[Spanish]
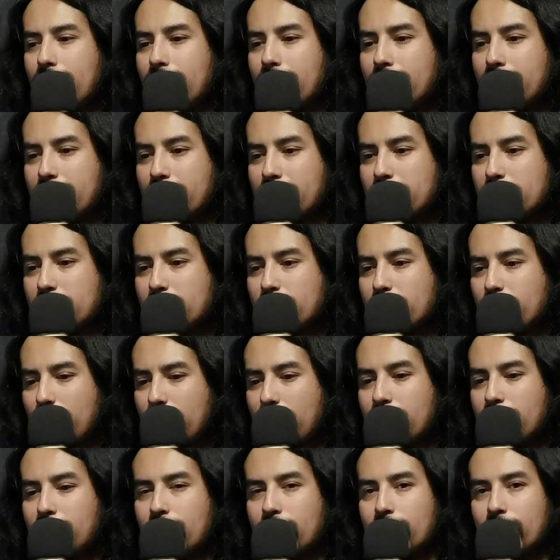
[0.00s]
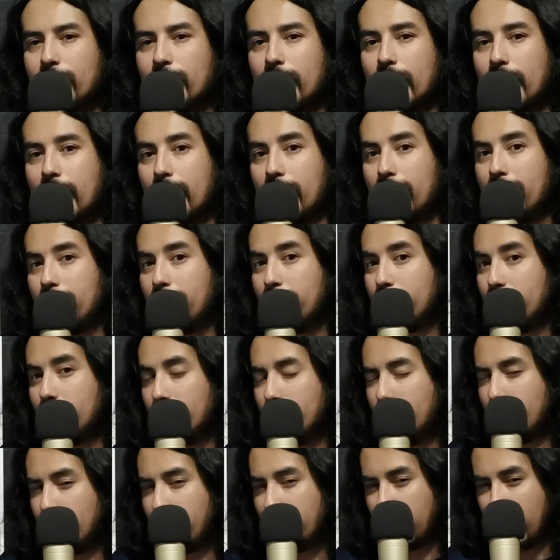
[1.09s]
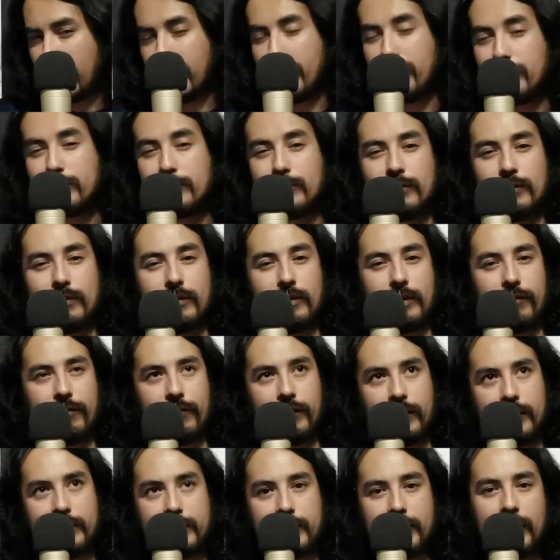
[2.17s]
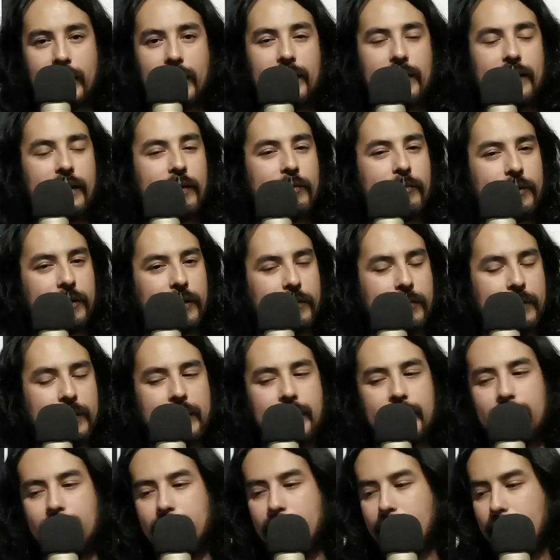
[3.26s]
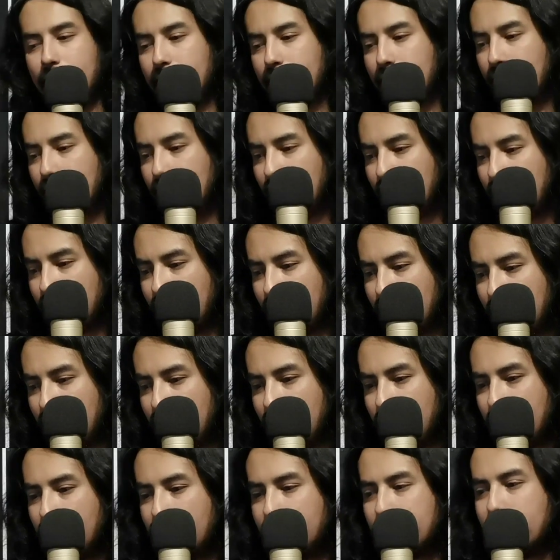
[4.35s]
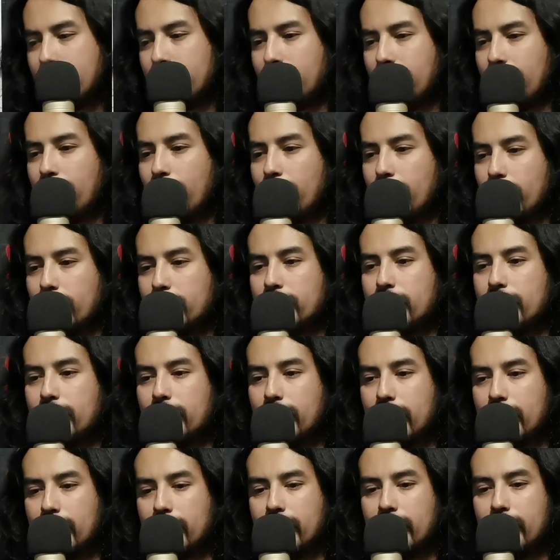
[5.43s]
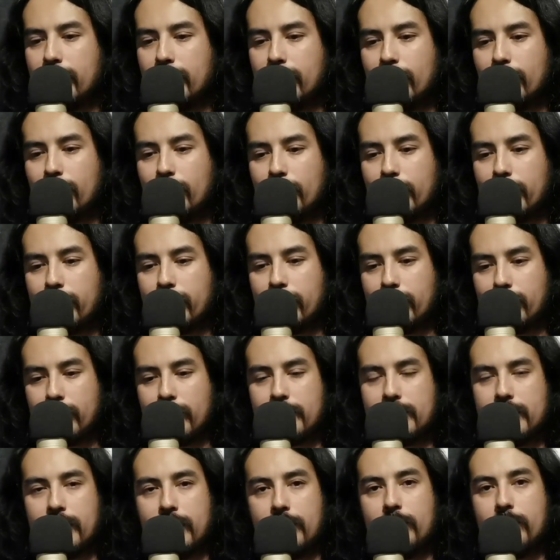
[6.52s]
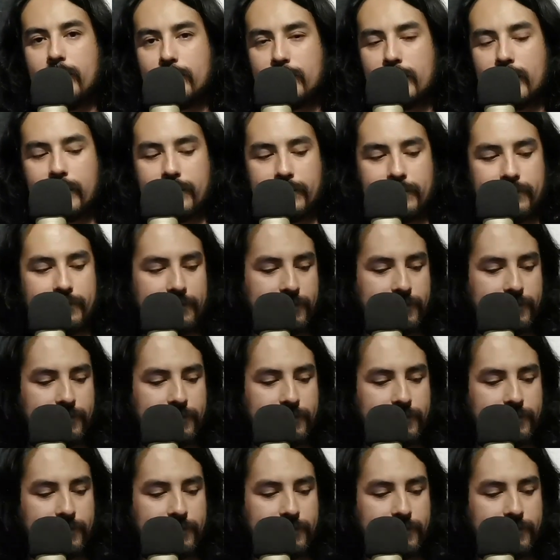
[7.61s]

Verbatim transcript: respecto al paraíso, la felicidad, la buena vida, etc. Hoy vamos a hablar de un par de horas de Pusan.